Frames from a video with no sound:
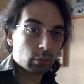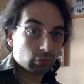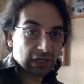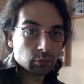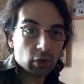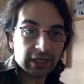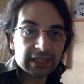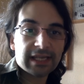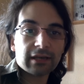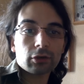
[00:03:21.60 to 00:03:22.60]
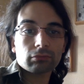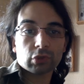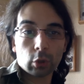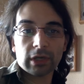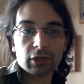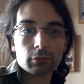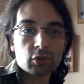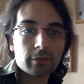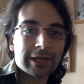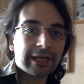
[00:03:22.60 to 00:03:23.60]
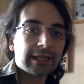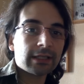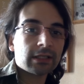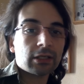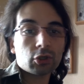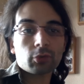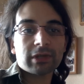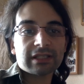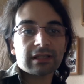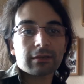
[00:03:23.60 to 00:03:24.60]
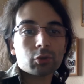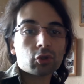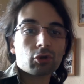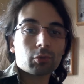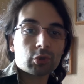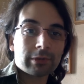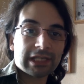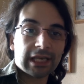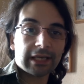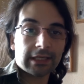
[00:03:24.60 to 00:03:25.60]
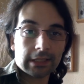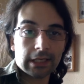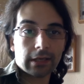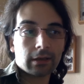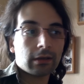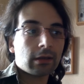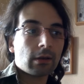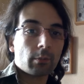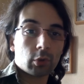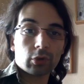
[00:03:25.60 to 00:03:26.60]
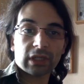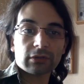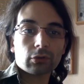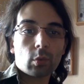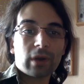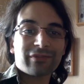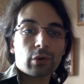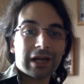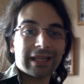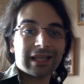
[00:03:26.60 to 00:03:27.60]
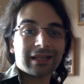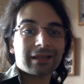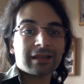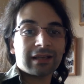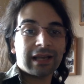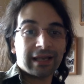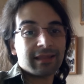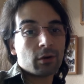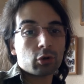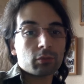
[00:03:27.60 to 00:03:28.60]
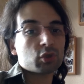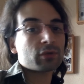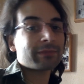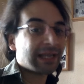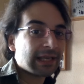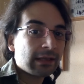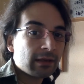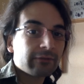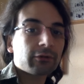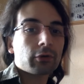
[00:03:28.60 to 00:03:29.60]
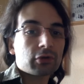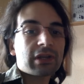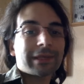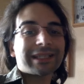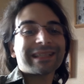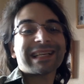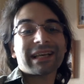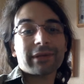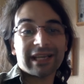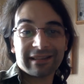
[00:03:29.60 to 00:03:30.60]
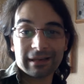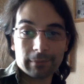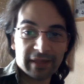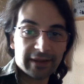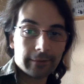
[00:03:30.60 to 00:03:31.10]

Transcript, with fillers: Las mujeres tienen doble cromosoma X y los hombres tenemos cromosomas XY. Por lo tanto, cuando alguien hereda un cromosoma Y, forzosamente tiene que venir del padre.